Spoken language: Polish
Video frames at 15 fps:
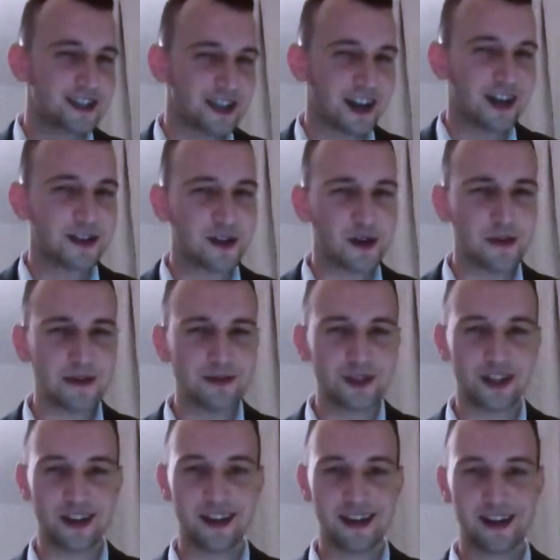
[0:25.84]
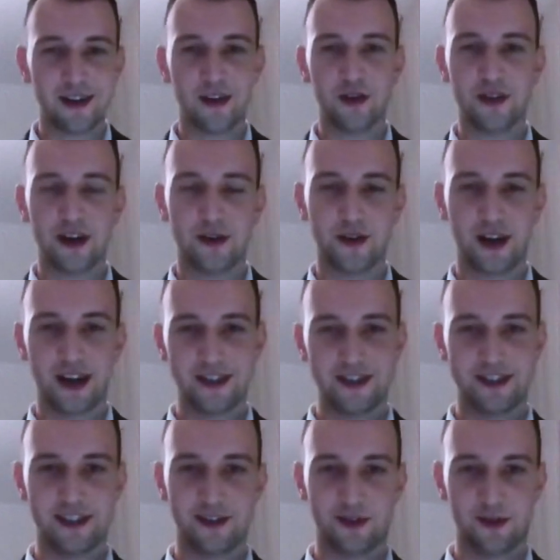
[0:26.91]
żachnąłem się lekko na
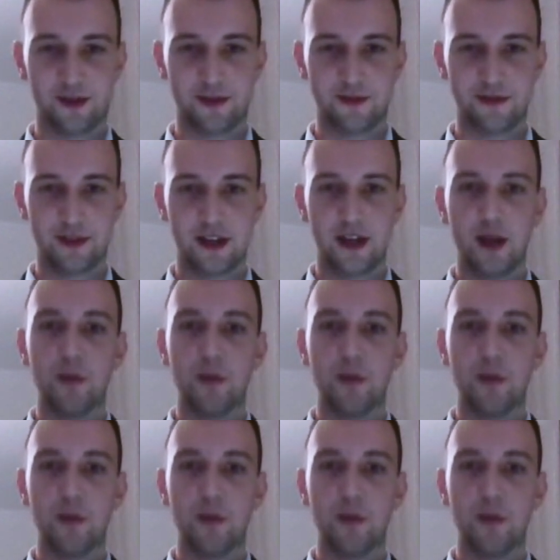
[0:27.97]
organizatorów,